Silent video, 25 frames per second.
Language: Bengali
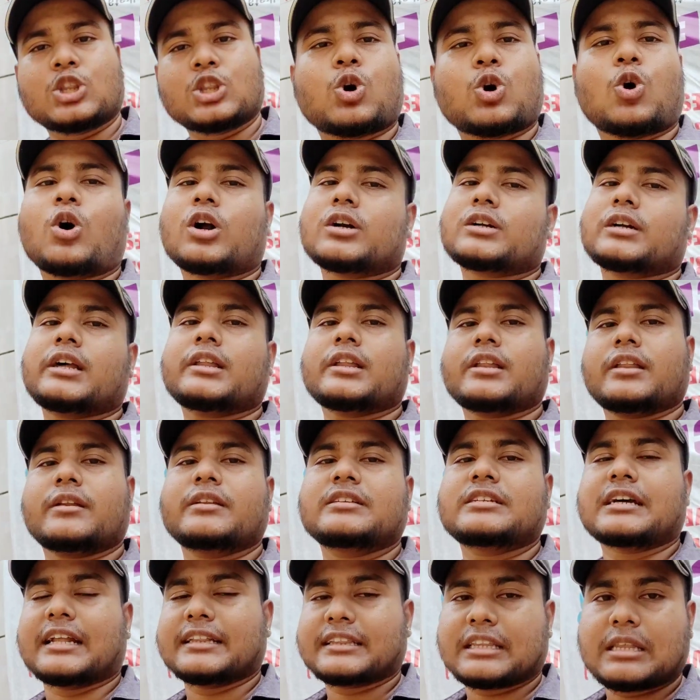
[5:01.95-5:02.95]
থটটা তাদের
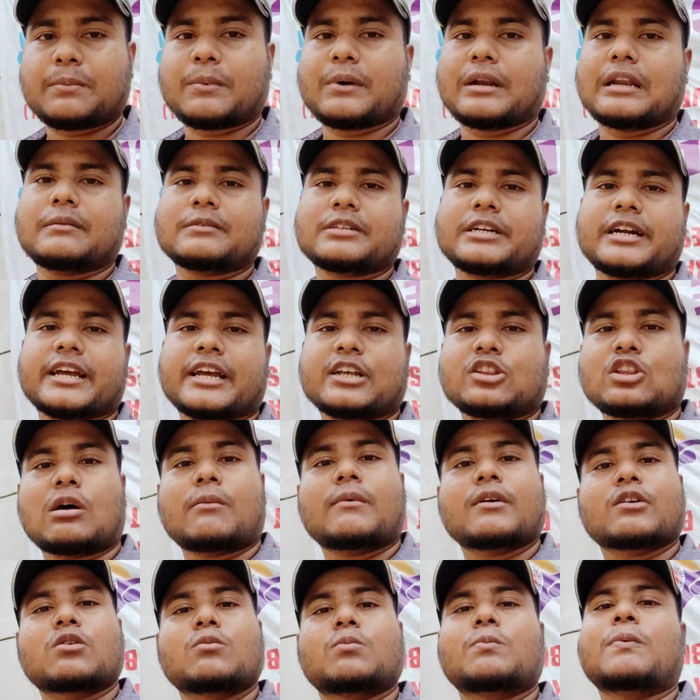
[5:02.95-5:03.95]
জানতে পারলাম সেটা কিন্তু
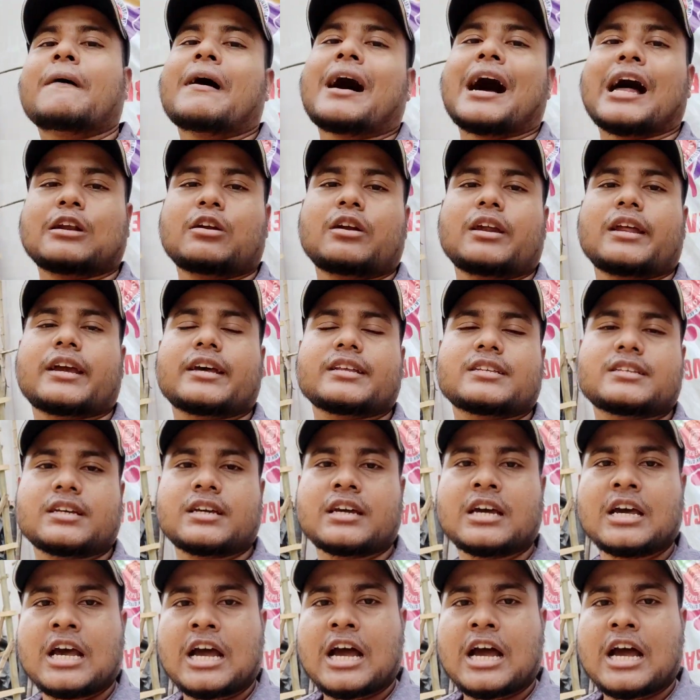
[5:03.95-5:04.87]
আমার খুব ভালো লেগেছে